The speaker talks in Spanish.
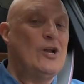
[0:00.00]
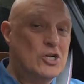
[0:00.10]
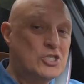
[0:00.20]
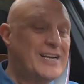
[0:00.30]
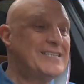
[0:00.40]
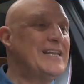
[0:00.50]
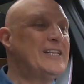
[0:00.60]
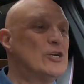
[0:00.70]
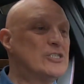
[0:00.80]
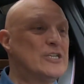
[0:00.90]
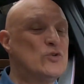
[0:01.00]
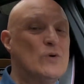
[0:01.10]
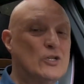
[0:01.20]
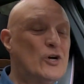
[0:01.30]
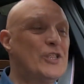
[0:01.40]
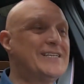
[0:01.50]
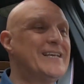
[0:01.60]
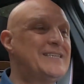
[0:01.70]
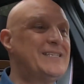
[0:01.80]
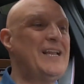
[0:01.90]
los 3 litros de su motor de
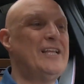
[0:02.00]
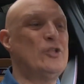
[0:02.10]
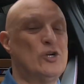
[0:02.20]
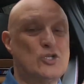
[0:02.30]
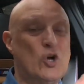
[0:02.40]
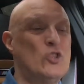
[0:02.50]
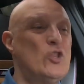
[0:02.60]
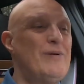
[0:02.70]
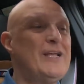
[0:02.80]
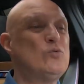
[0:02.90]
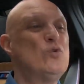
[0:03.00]
6 cilindros con doble